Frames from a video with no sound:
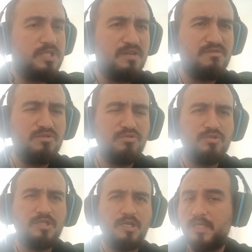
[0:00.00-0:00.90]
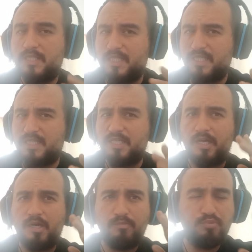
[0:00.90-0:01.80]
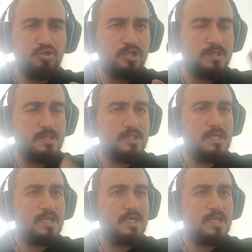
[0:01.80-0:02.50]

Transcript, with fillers: Sevgili dostlarım, sizce bu şahıs